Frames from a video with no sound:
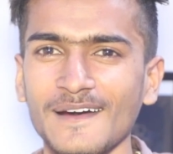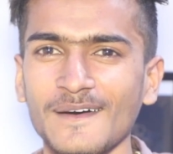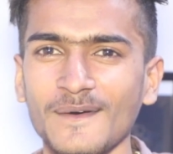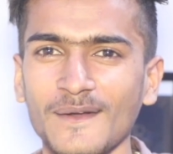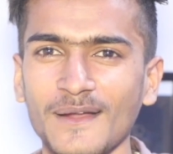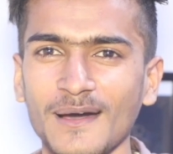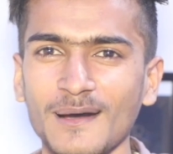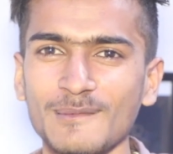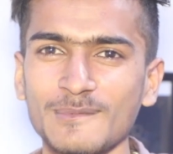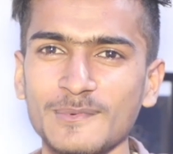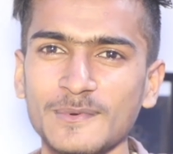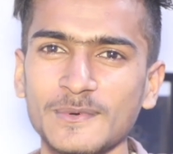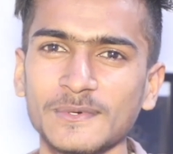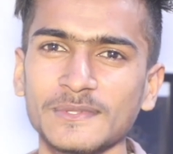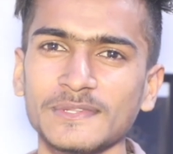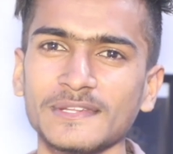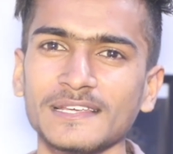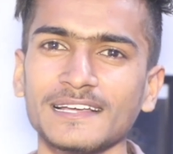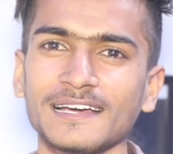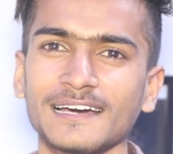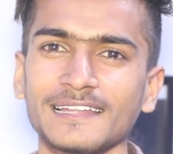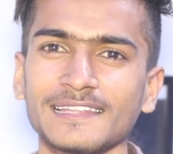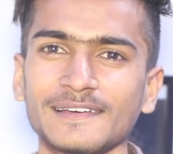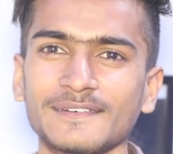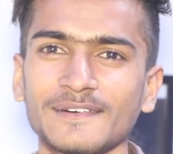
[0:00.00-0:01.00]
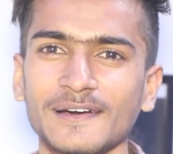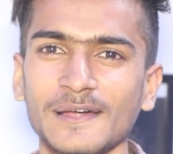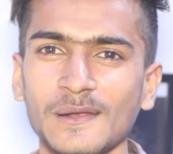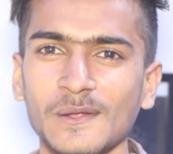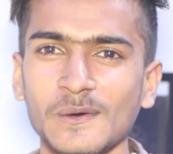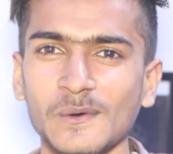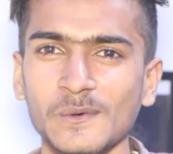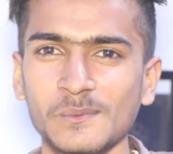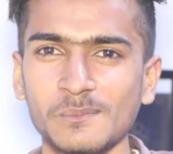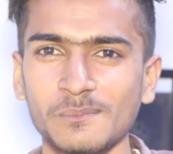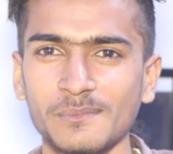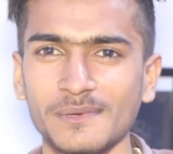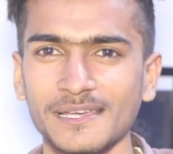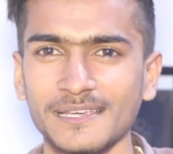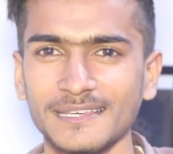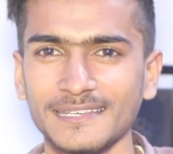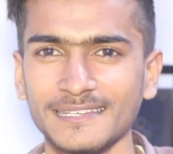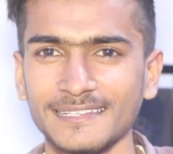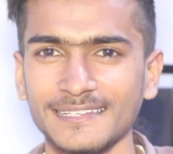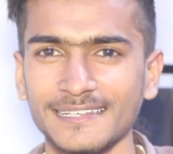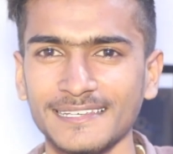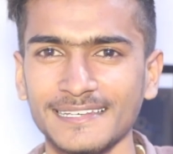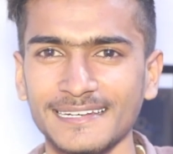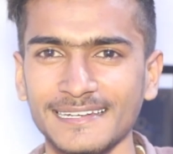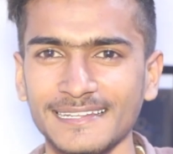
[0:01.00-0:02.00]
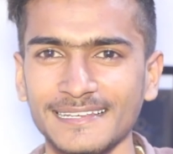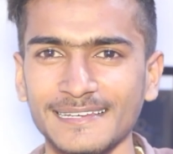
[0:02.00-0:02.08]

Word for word: और आपको दिखाने वाला हूँ मैं कि ये